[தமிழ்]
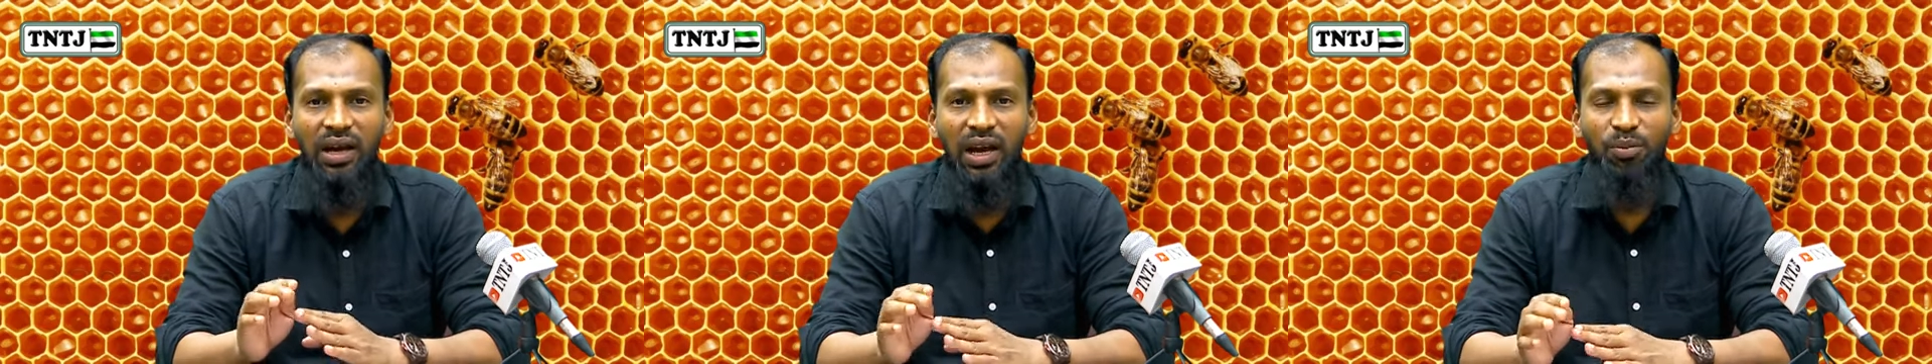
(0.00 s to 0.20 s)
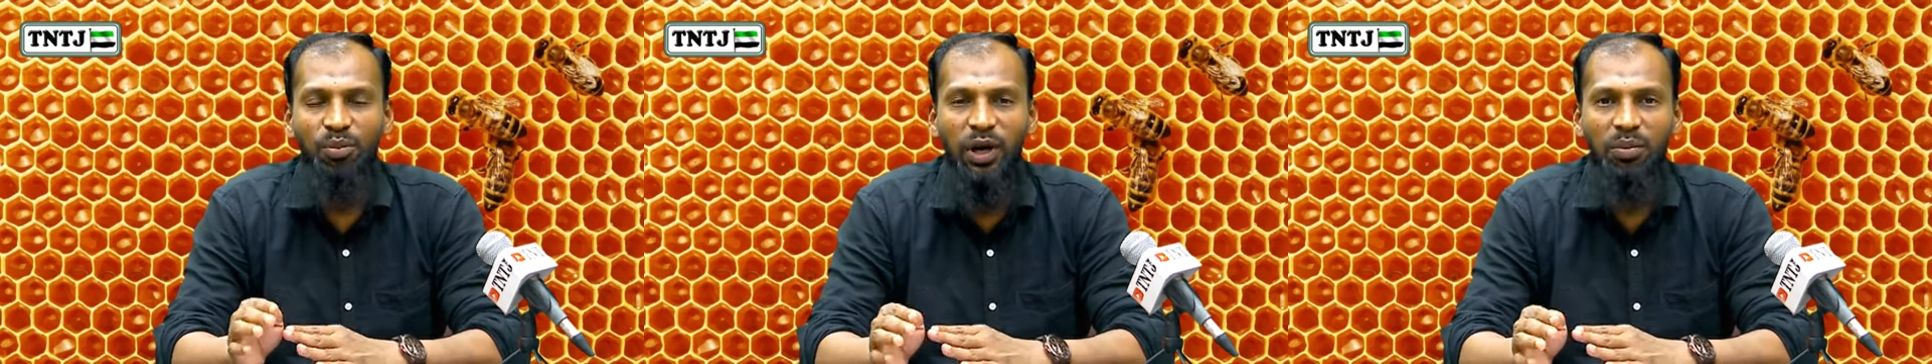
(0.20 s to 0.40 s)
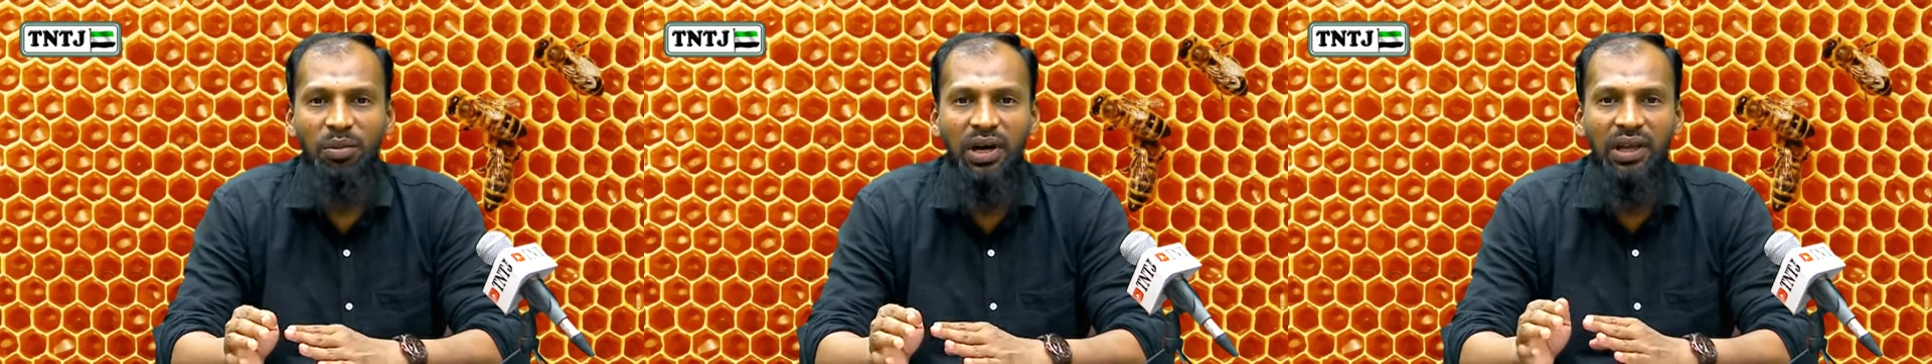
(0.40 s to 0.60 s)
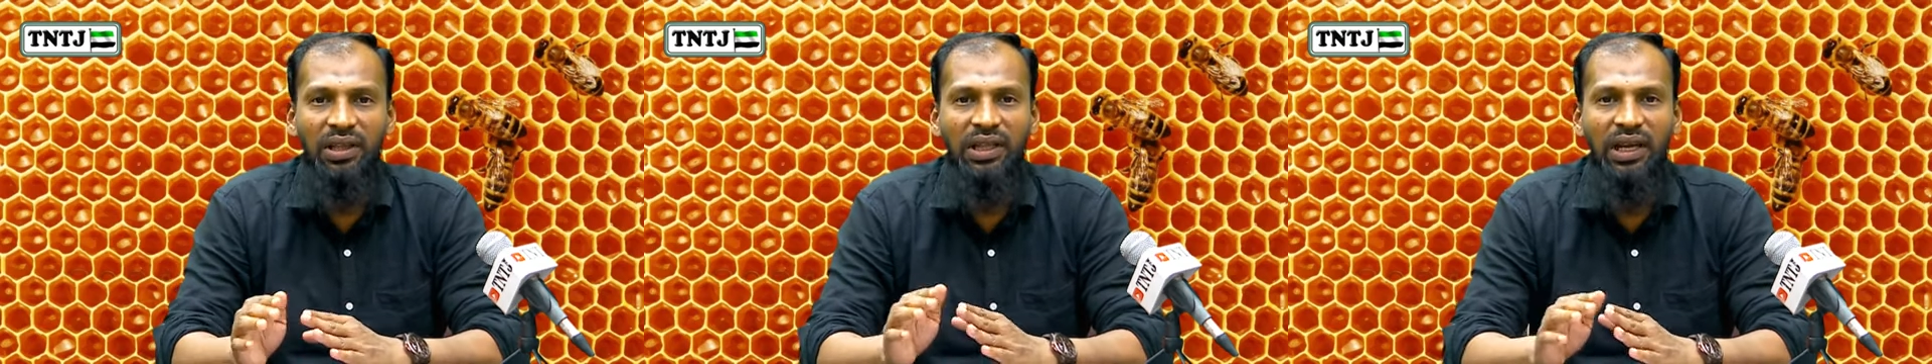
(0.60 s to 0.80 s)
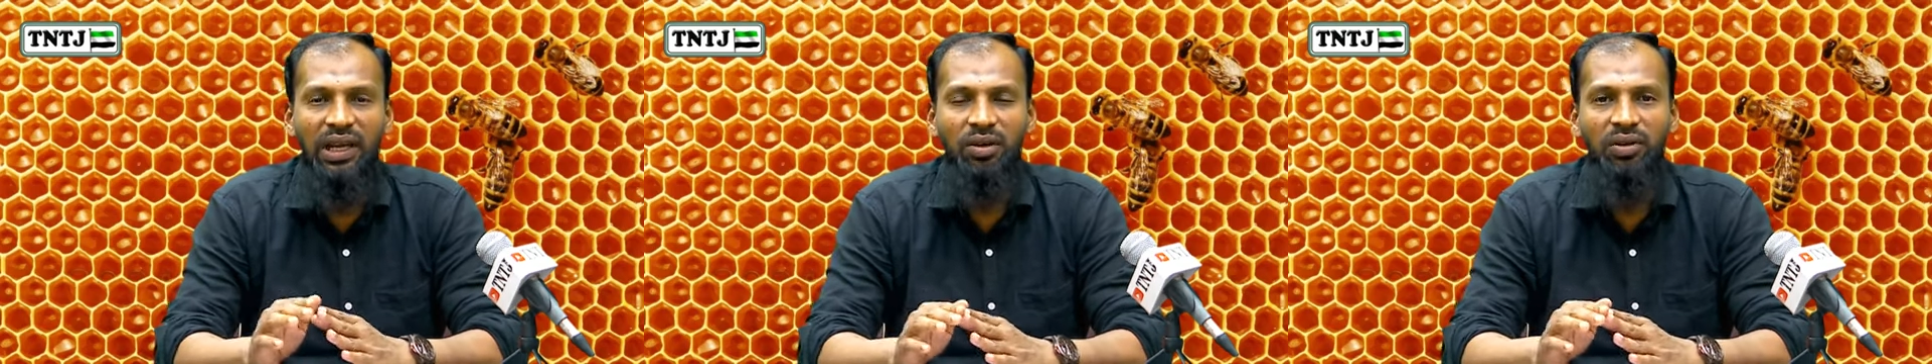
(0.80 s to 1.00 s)
கலப்படமான
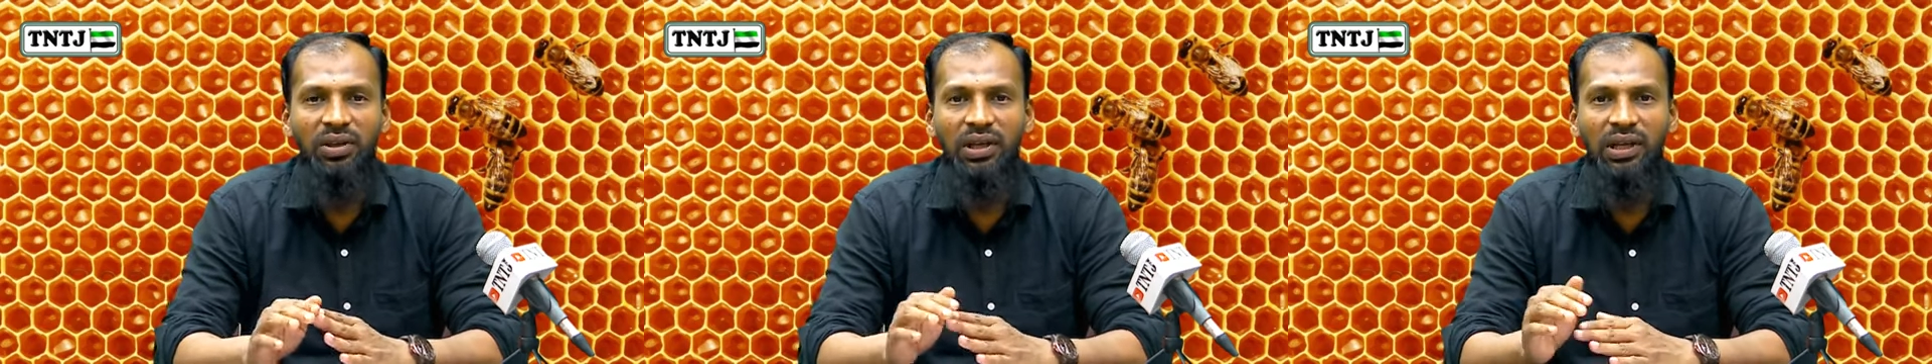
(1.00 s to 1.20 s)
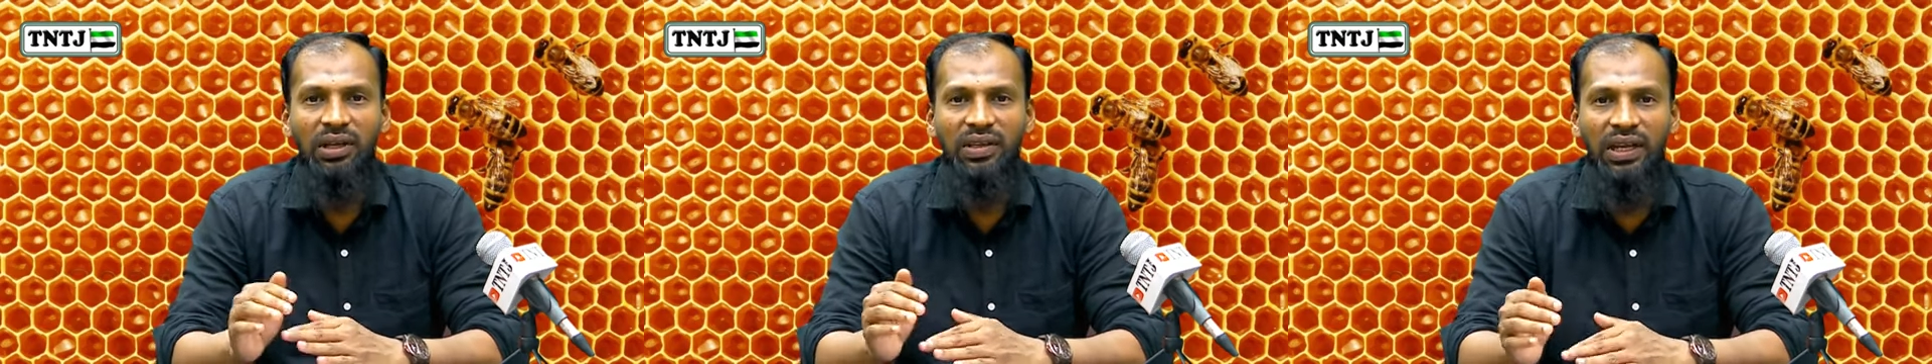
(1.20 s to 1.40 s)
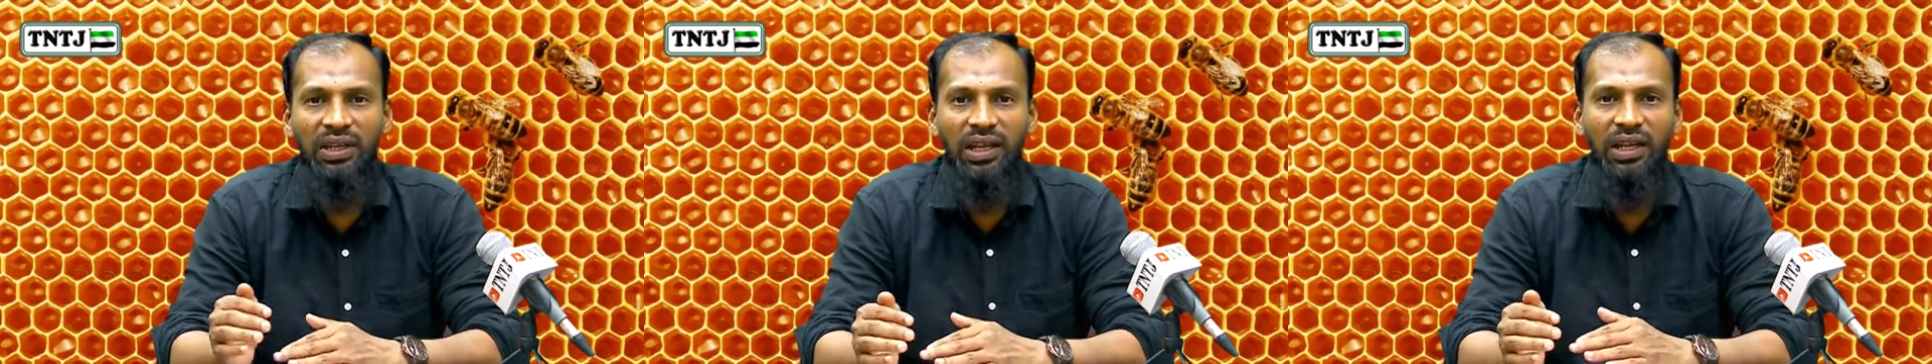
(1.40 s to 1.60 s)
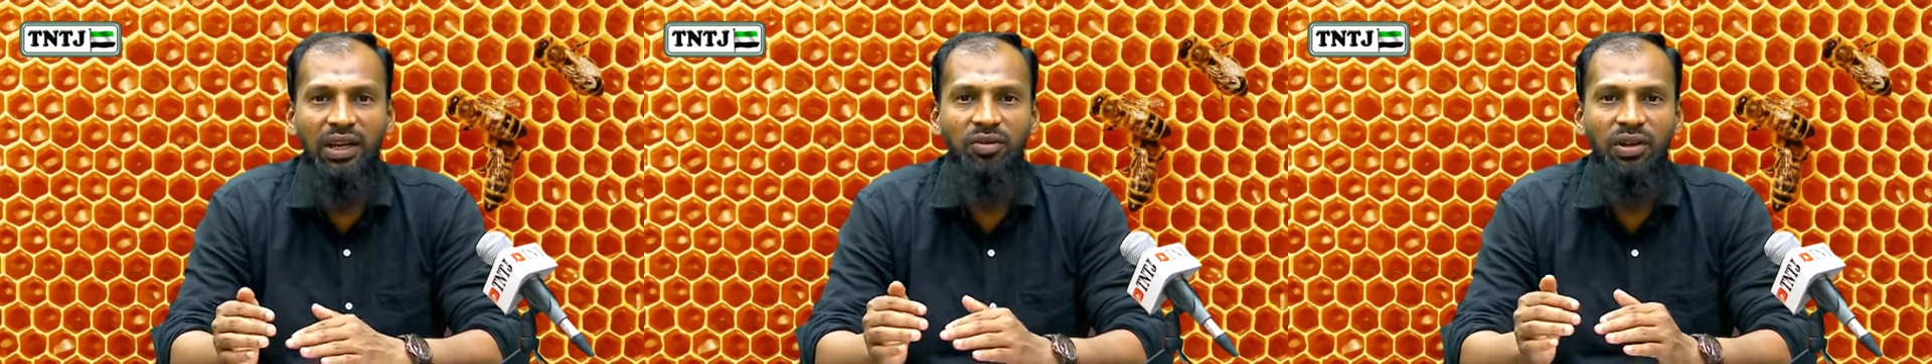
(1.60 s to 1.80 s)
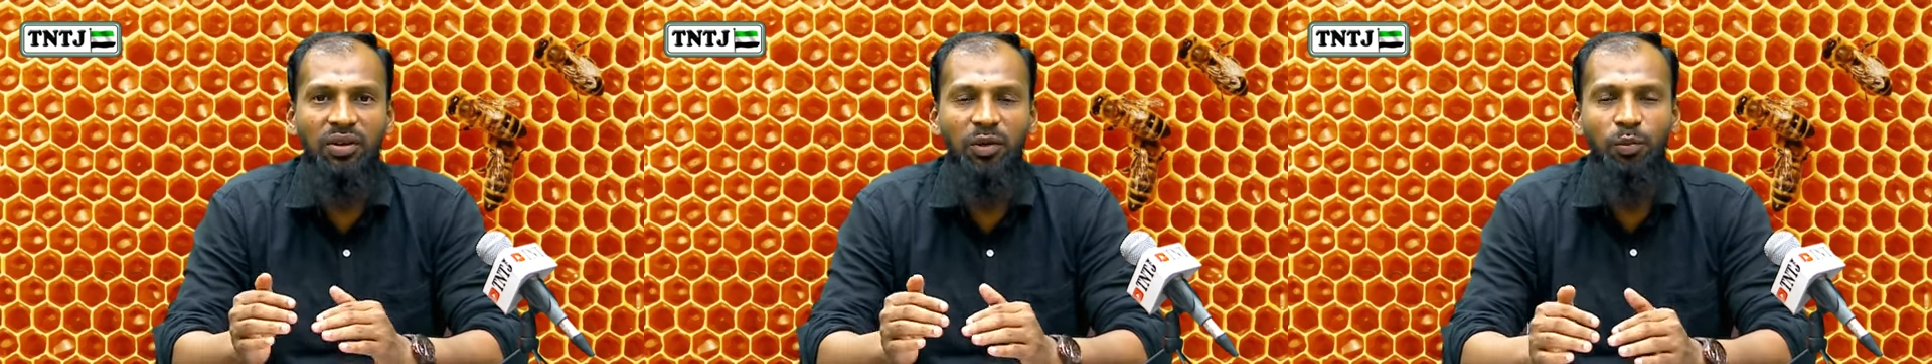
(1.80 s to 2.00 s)
தேனை வந்து
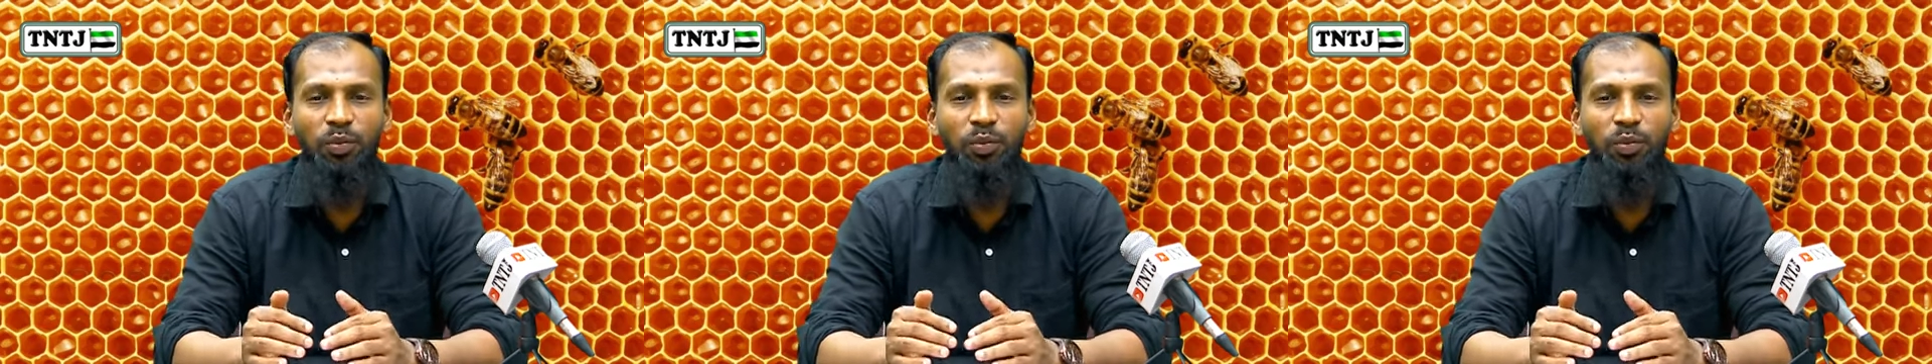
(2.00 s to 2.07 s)
சந்தையில் வந்து